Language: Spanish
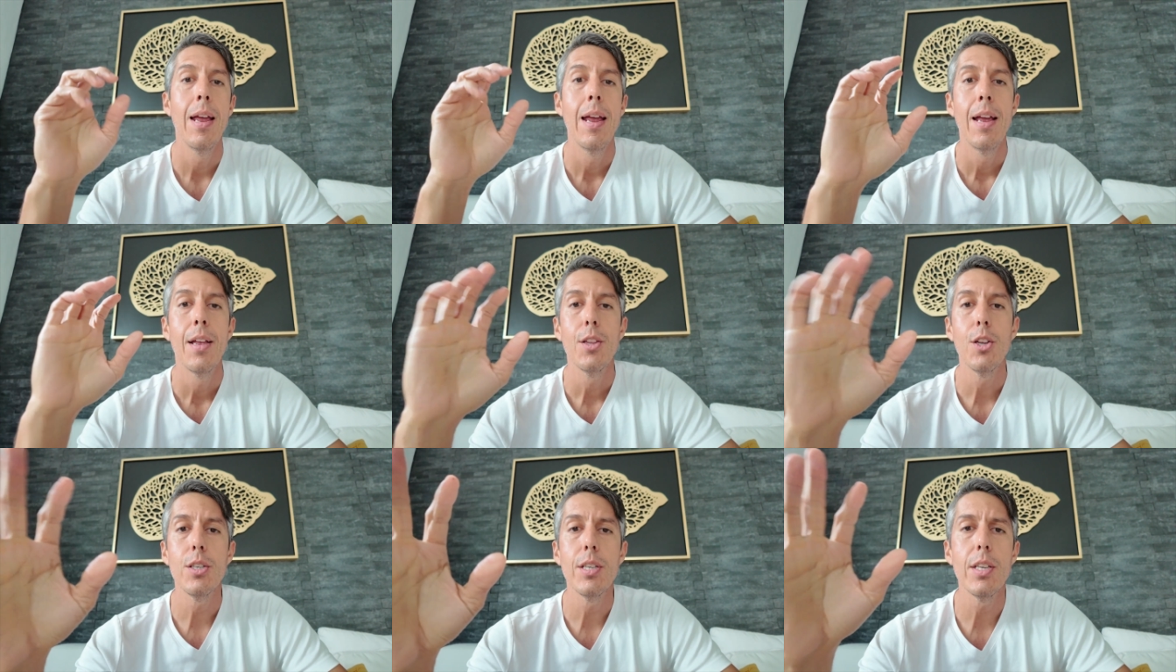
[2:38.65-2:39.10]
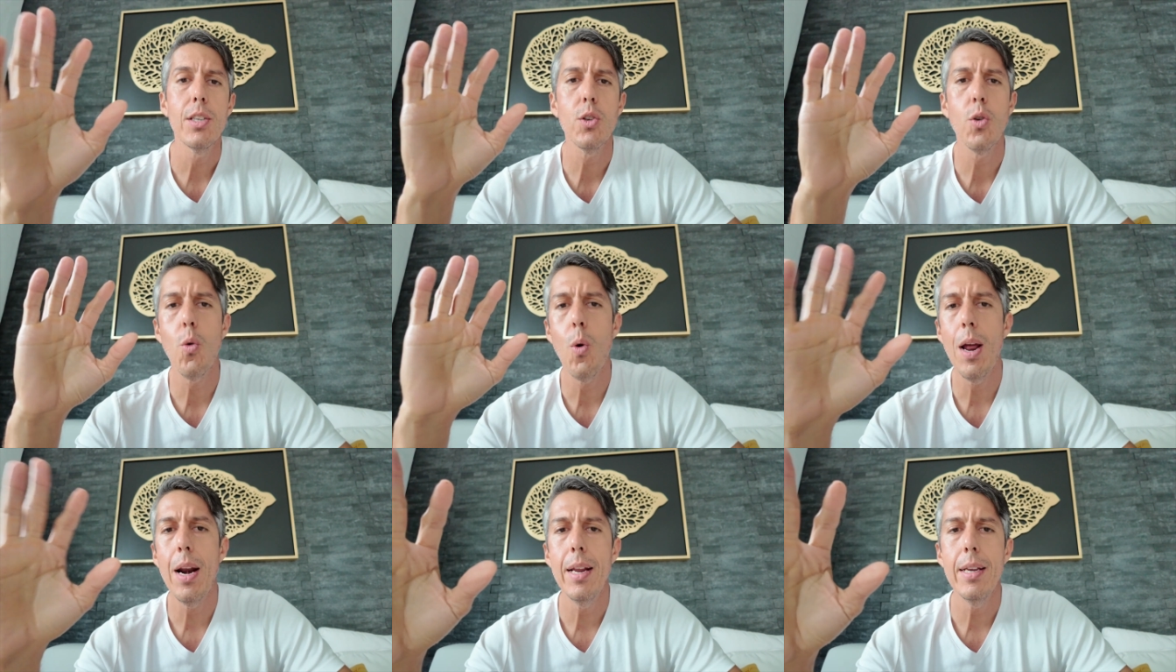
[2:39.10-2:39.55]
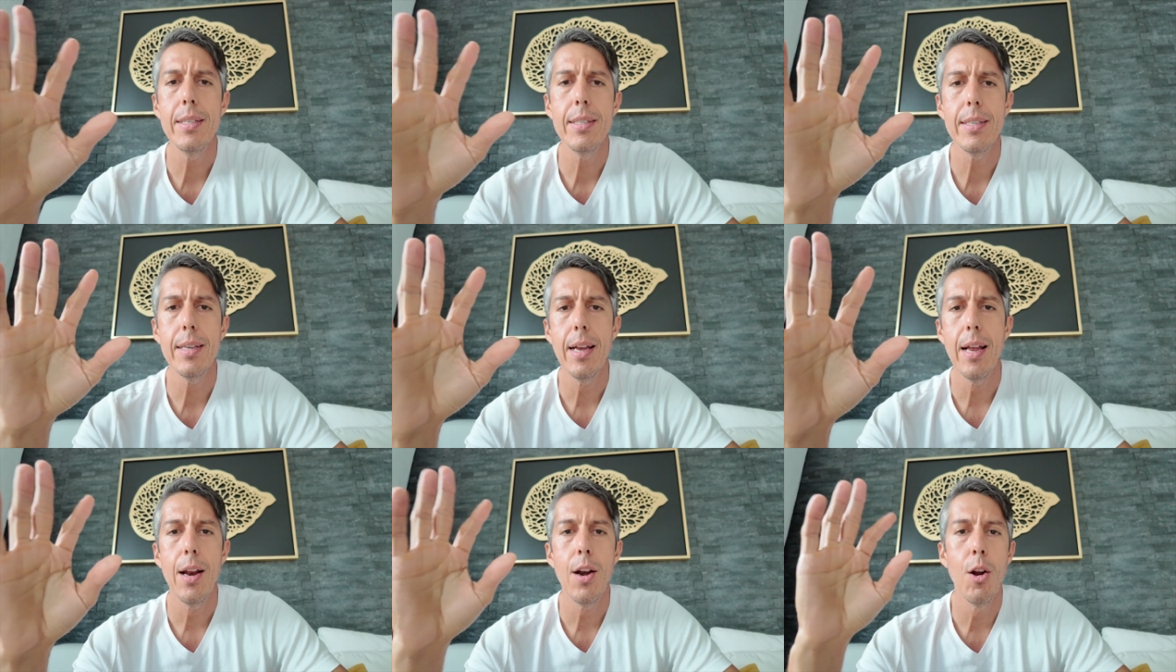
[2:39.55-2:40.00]
Entonces, ¿cuál
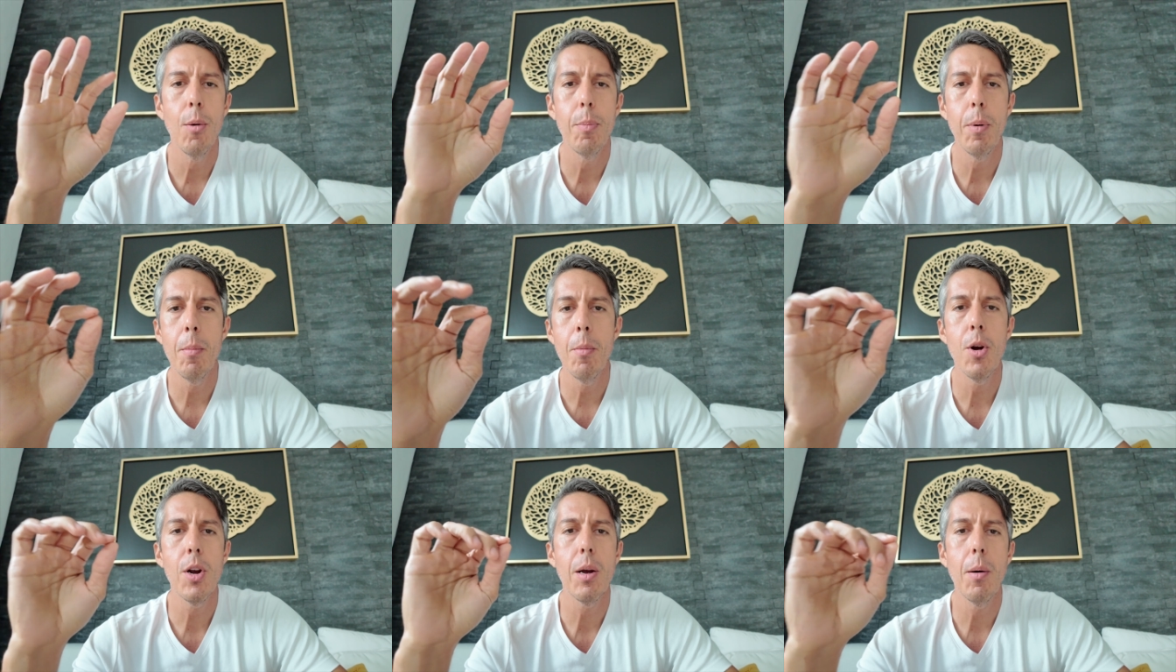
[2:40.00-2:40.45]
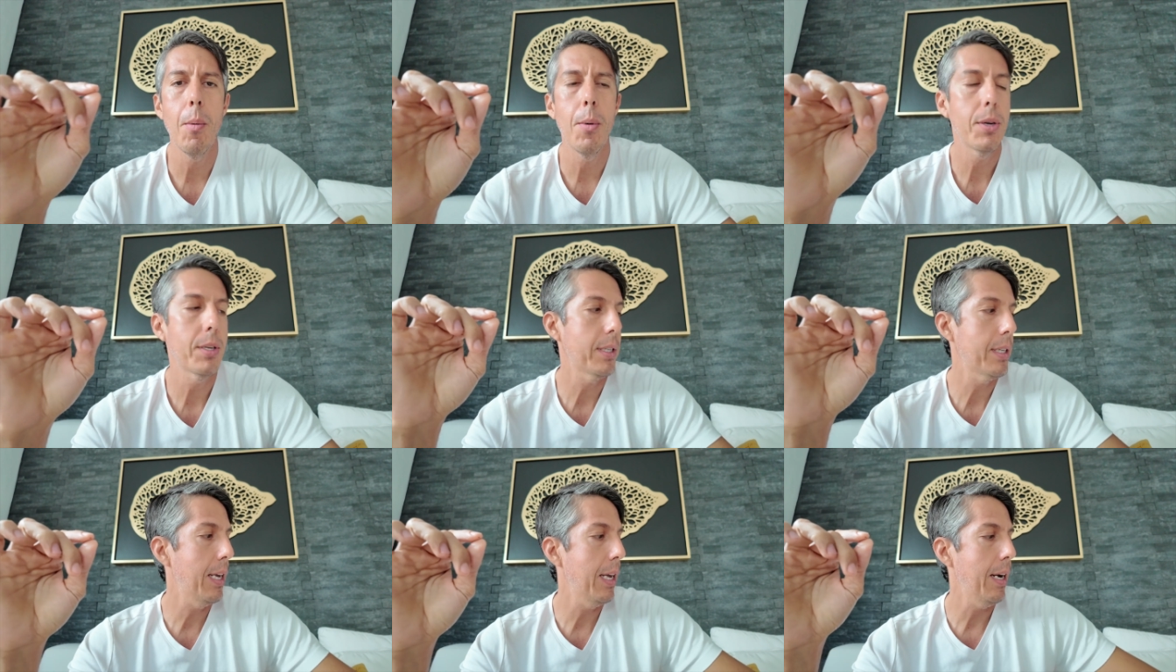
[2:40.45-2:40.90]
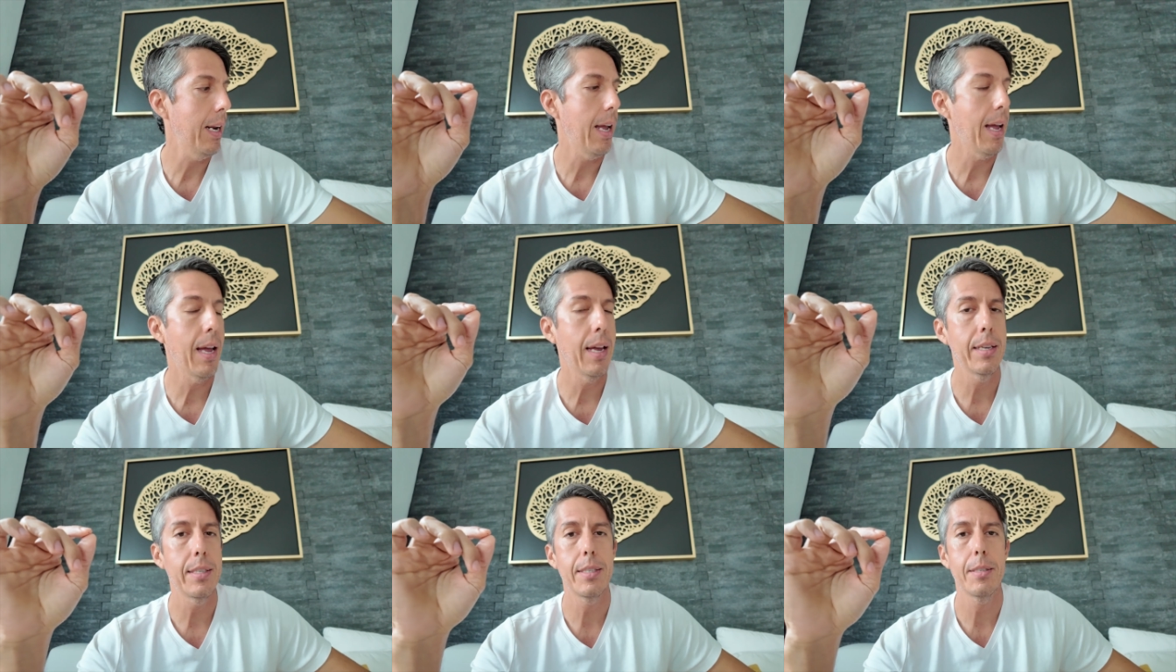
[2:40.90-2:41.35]
es? Lo primero que vamos a hacer
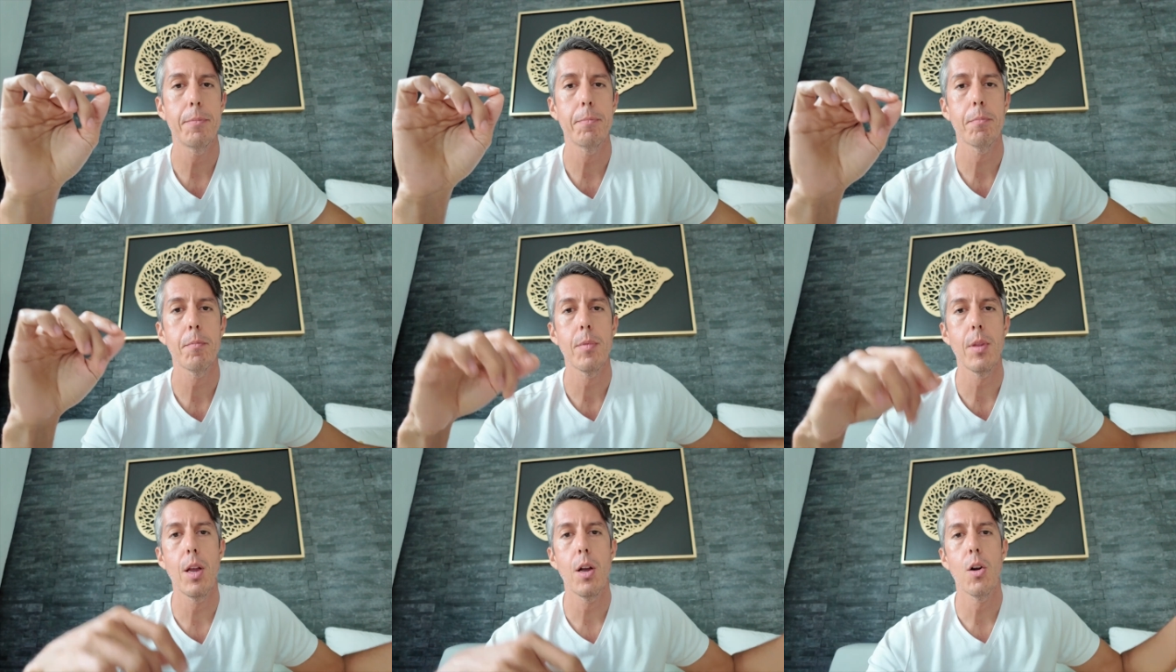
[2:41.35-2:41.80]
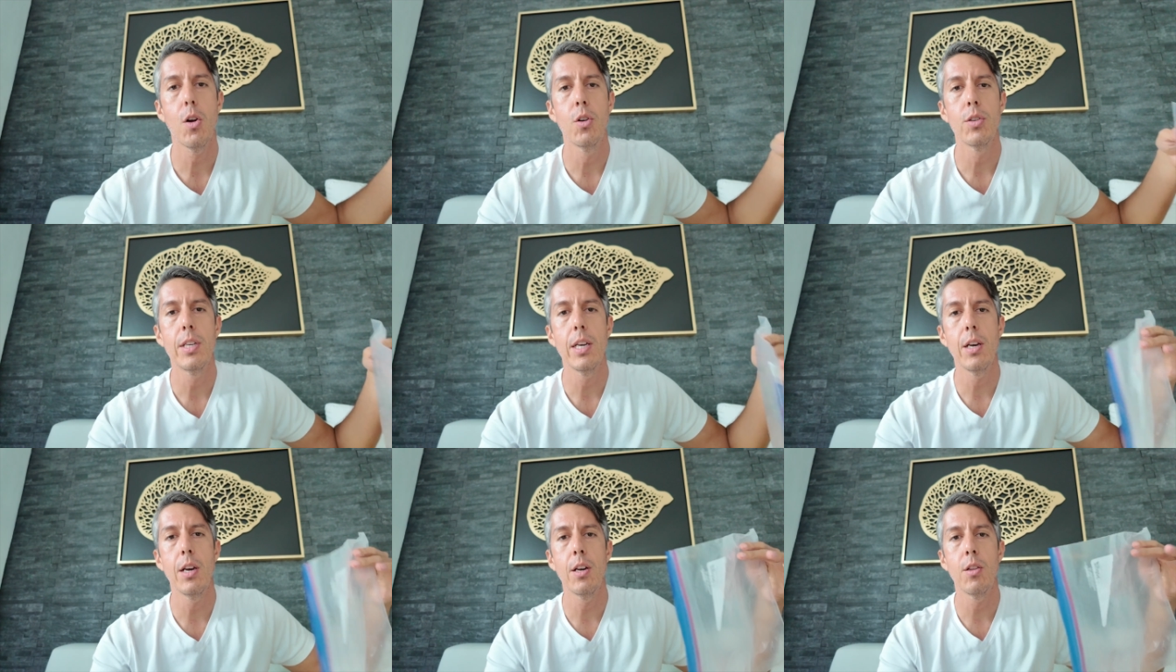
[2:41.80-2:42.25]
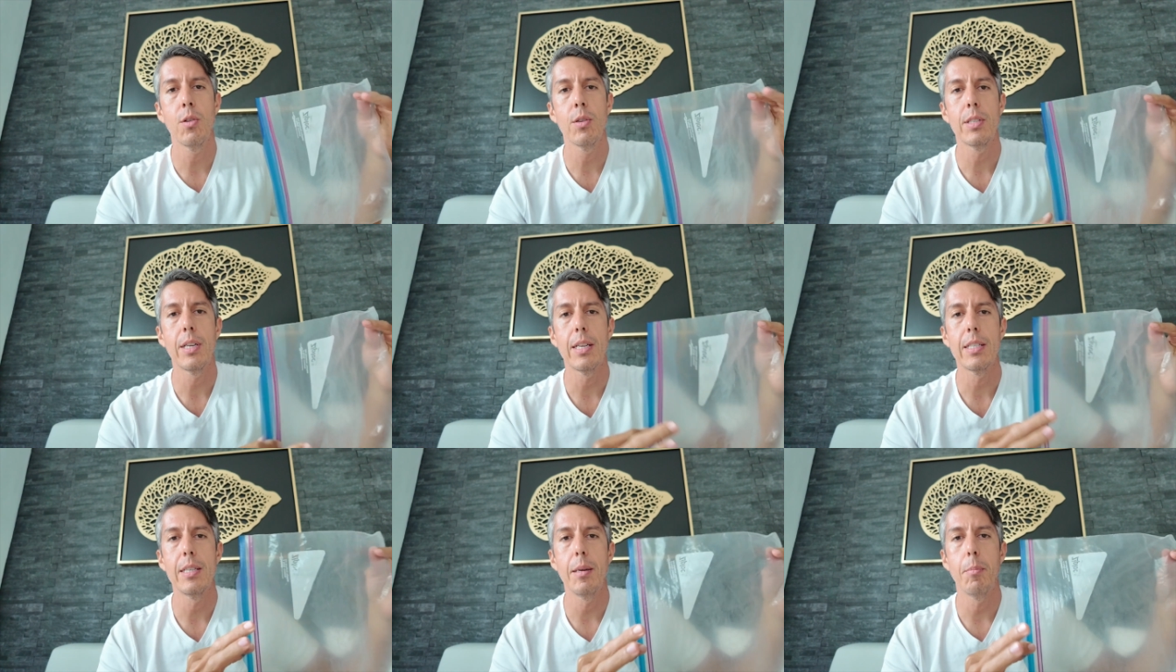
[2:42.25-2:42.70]
es conseguir
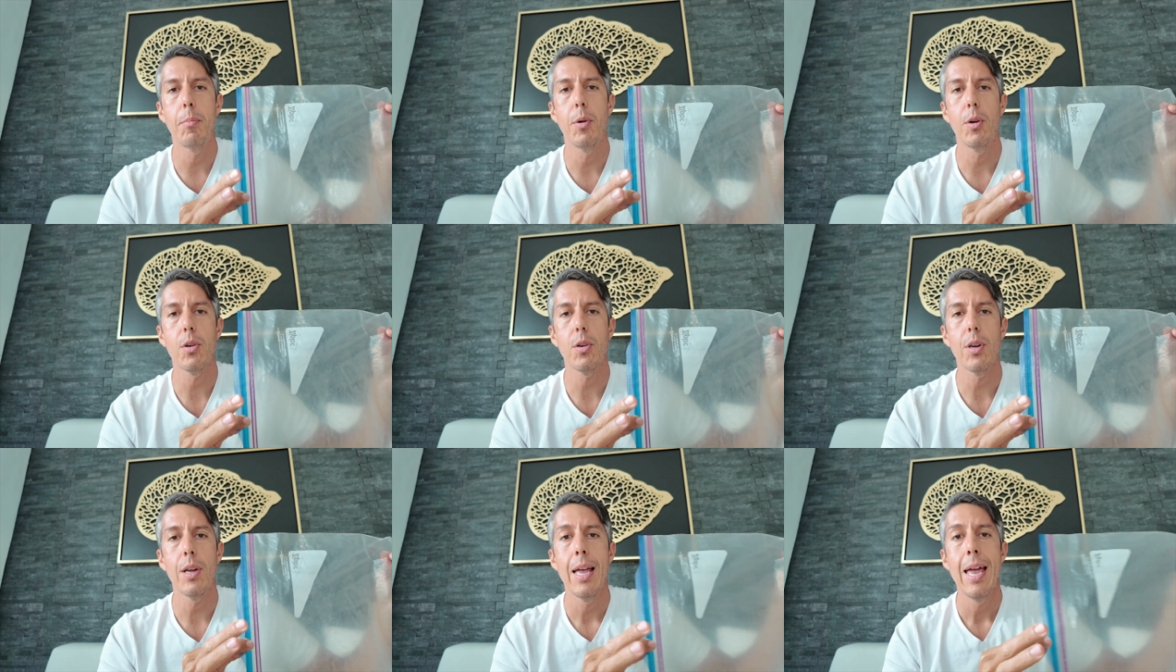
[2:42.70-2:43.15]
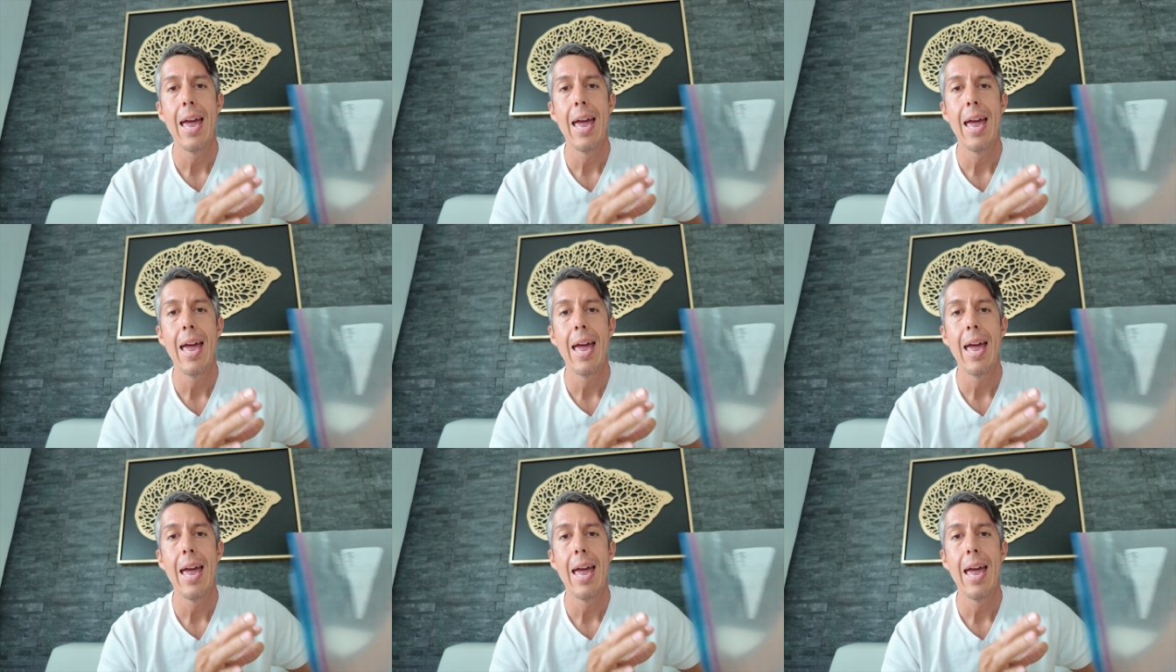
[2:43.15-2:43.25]
nuestra Ziploc.